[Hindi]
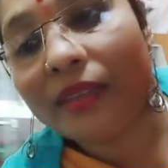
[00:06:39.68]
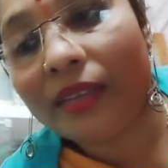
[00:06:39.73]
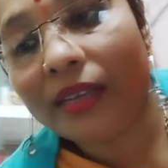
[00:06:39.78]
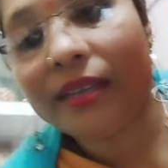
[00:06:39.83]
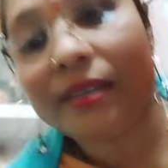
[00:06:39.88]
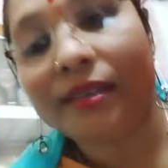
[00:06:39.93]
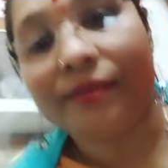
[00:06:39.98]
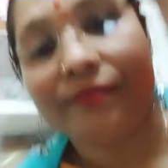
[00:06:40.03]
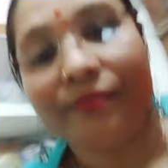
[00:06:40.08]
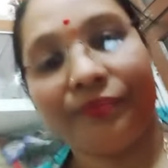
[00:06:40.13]

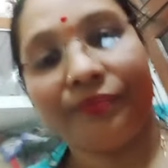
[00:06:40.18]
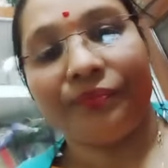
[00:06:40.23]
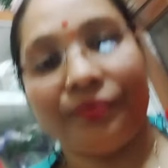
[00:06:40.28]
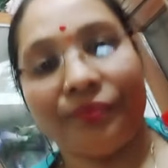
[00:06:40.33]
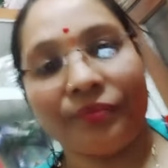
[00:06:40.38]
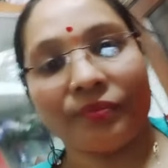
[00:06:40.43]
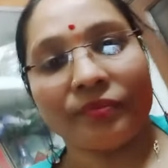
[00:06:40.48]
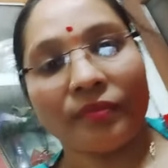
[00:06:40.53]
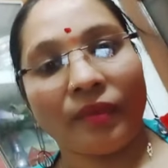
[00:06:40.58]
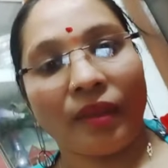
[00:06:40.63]
देखिए
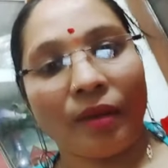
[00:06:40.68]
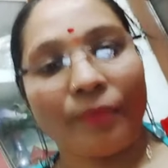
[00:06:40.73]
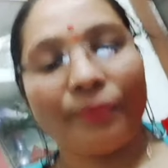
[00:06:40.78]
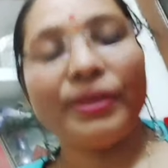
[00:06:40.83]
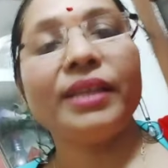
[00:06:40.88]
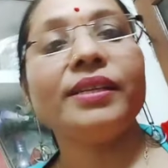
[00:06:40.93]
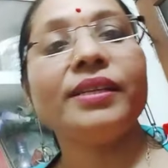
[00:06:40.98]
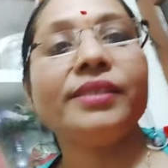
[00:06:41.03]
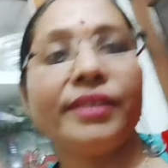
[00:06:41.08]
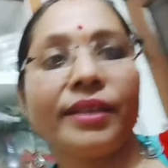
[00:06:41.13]

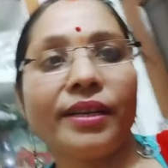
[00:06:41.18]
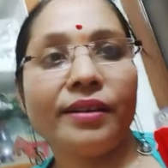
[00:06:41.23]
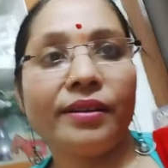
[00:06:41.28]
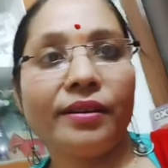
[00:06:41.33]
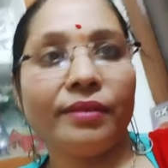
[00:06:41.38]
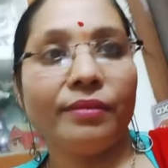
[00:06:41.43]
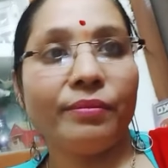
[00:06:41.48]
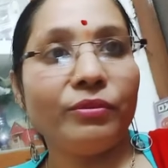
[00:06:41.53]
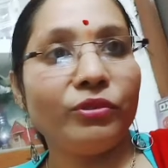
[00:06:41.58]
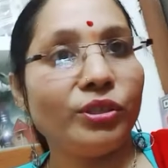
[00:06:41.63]
मेरे
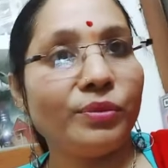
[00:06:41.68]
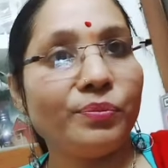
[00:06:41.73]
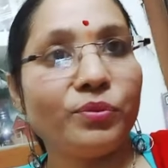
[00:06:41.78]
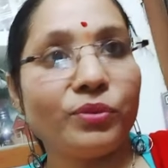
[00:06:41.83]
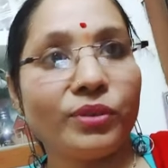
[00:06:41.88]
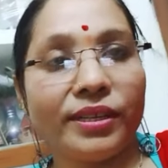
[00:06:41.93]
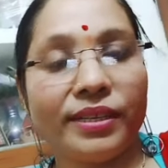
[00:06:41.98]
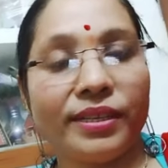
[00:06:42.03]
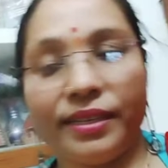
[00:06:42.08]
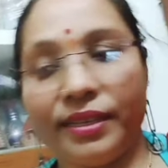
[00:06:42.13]
जगह मुझे
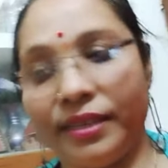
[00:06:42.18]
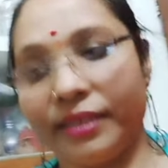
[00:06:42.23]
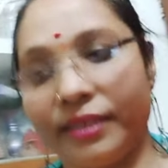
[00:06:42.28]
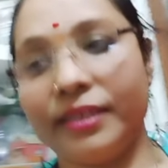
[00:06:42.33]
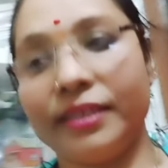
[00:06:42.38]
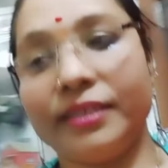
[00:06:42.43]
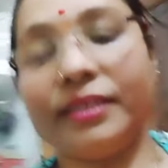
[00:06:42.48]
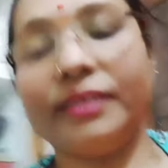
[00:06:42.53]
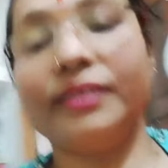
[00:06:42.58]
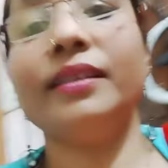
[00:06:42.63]
बुरा नहीं
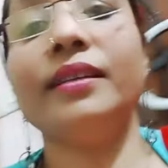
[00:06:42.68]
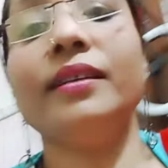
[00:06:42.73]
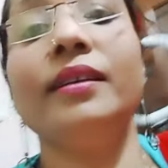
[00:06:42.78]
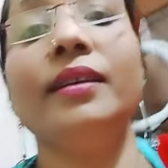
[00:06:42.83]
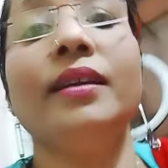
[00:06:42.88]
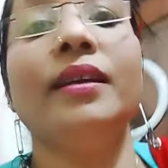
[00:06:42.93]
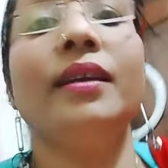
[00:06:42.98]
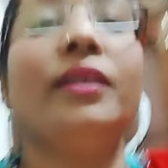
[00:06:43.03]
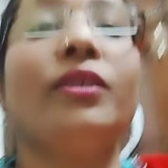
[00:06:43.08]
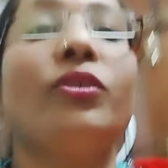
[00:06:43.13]
लगना
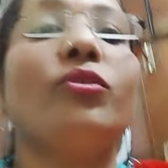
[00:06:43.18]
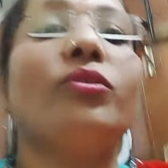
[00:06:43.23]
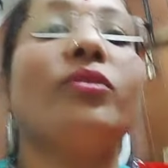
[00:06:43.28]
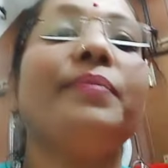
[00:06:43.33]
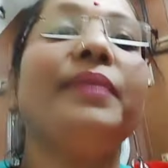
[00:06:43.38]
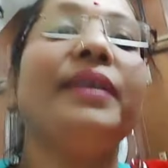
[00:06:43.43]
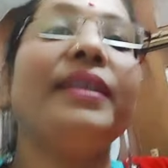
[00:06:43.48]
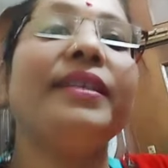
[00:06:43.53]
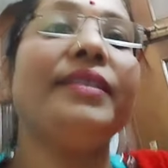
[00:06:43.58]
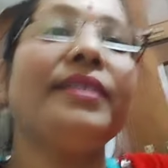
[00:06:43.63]
चाहिए
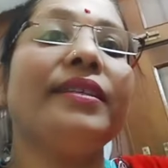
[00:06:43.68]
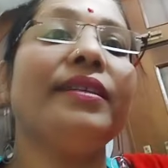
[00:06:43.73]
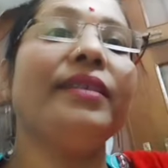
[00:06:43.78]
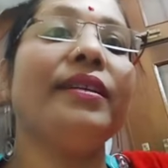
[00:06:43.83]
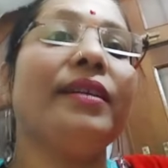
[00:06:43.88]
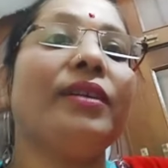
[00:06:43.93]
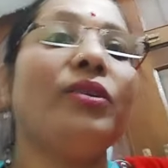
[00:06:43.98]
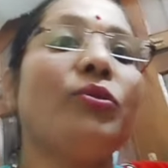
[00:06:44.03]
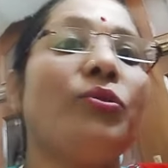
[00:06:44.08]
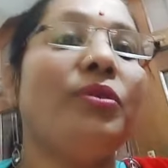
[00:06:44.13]
क्योंकि मेरे
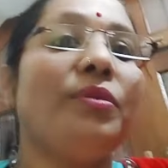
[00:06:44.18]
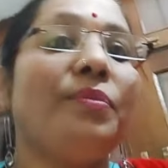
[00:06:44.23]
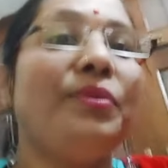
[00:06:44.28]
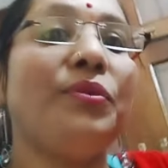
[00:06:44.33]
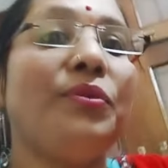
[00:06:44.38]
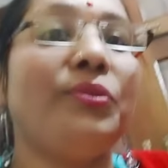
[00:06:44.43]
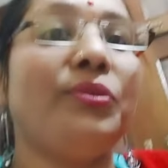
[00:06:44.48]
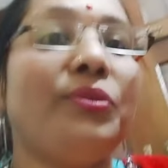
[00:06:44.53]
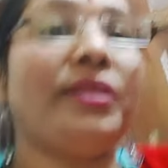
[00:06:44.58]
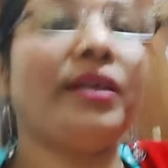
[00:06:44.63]
जगह अगर कोई
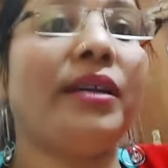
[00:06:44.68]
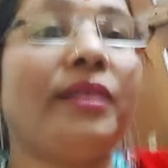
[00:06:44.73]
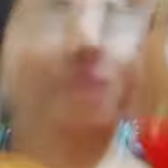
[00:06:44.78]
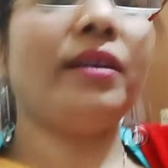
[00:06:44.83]
भी होता